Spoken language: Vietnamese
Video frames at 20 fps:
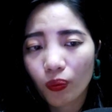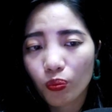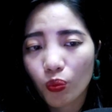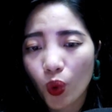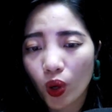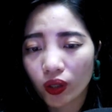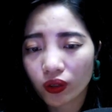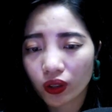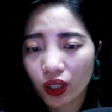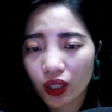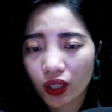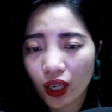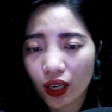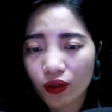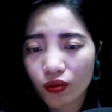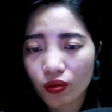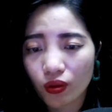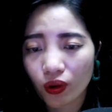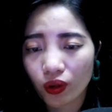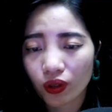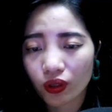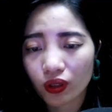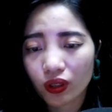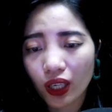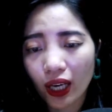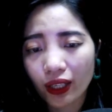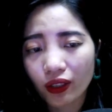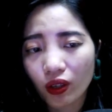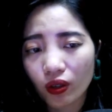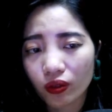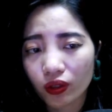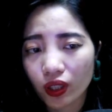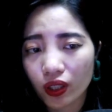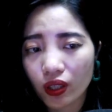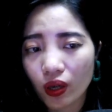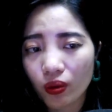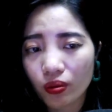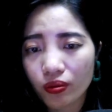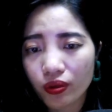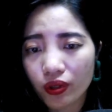Muộn thế này rồi, anh còn đi
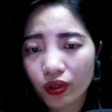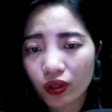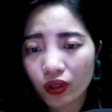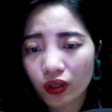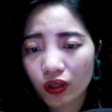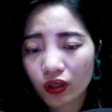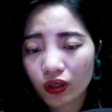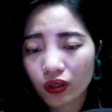đâu chứ?